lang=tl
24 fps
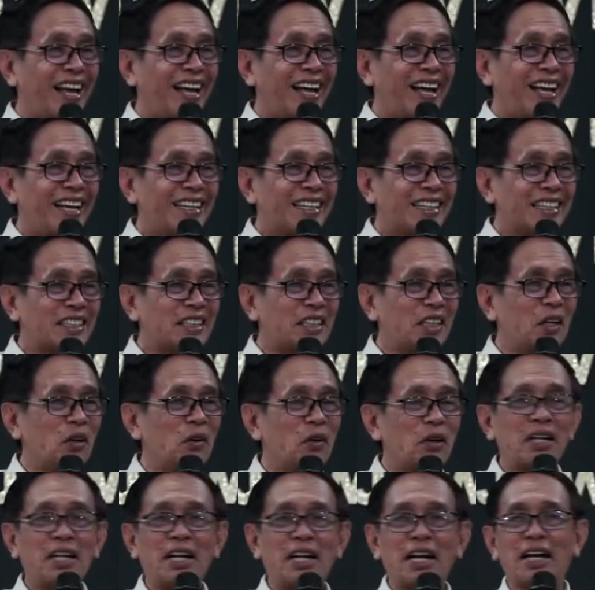Sa silula
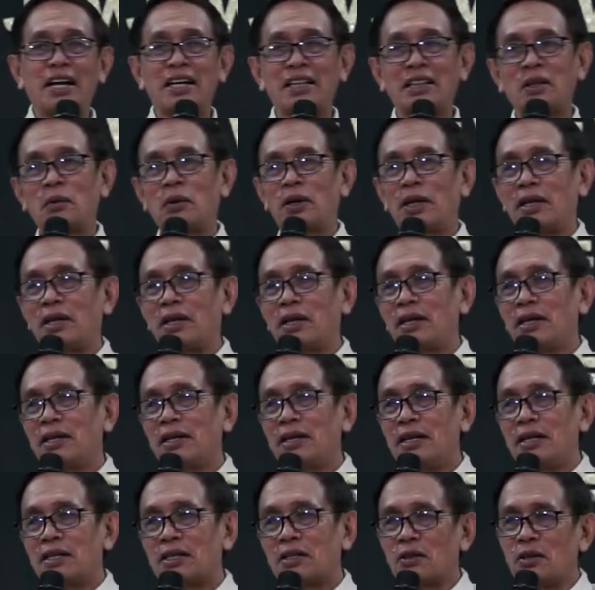ng katawan.
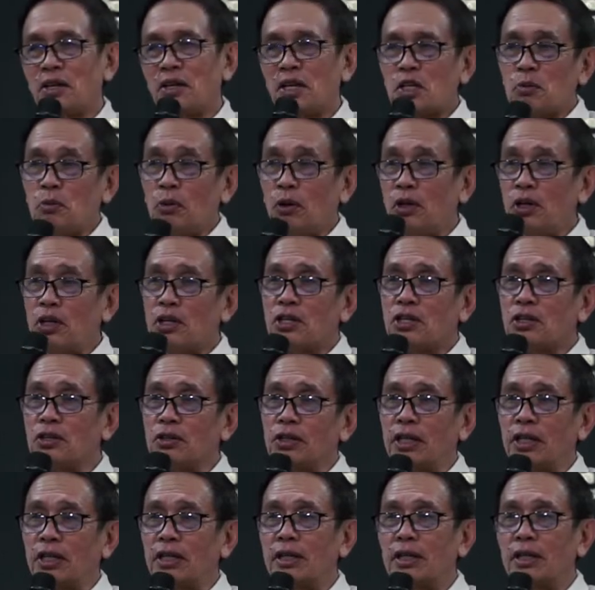So the smallest
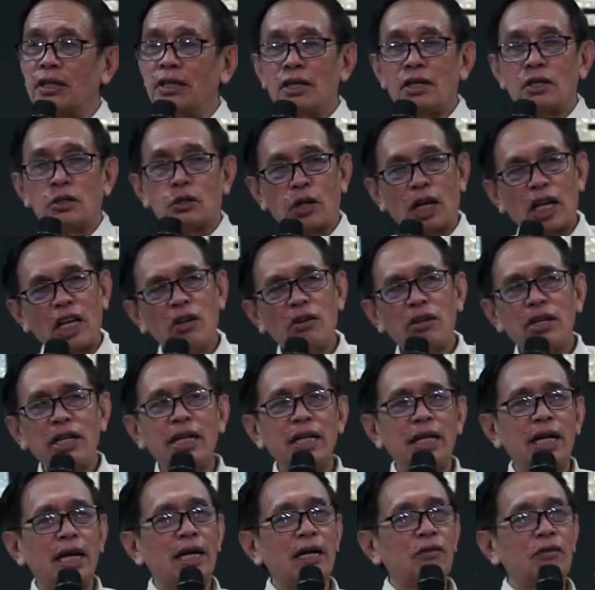unit. So ganun din
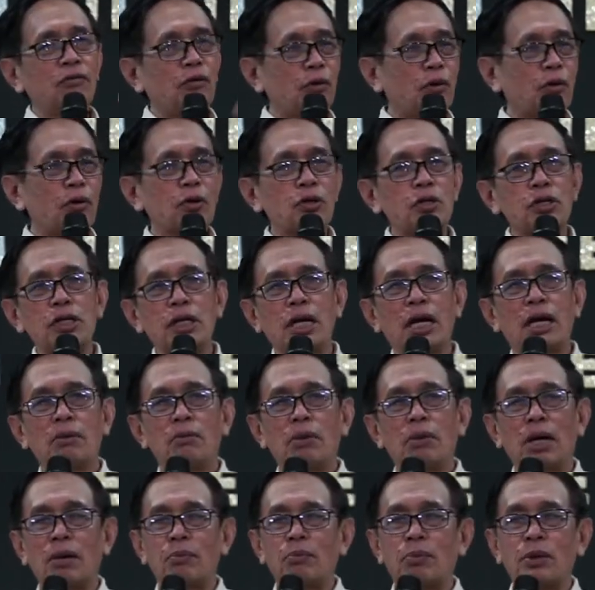ang focus ng
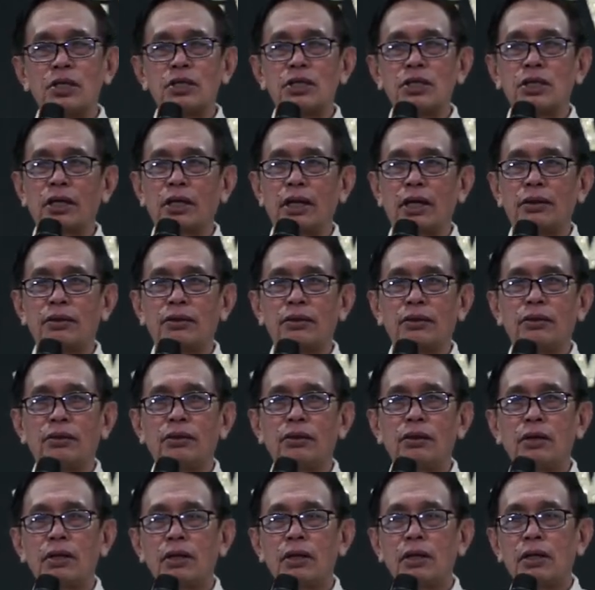mga preaching na ito
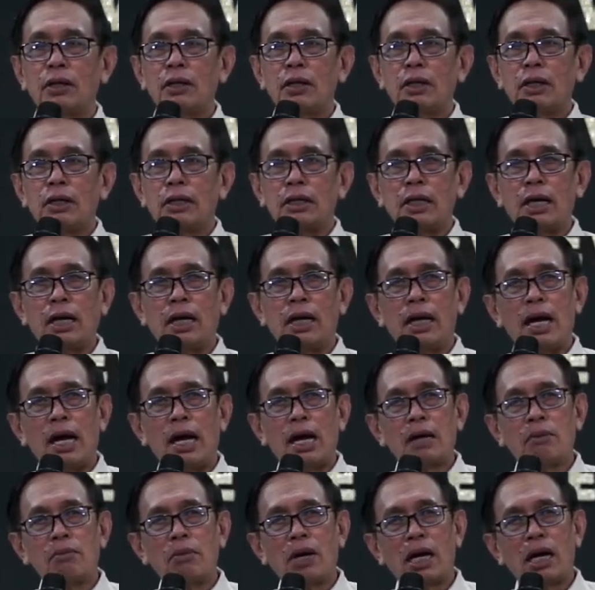na ang
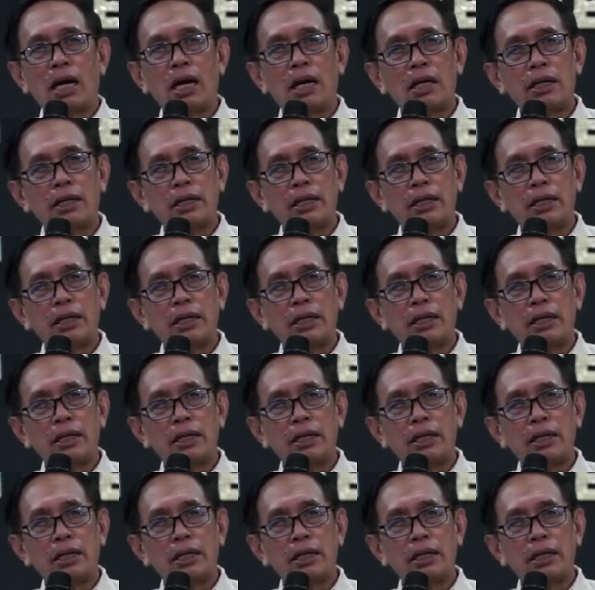mga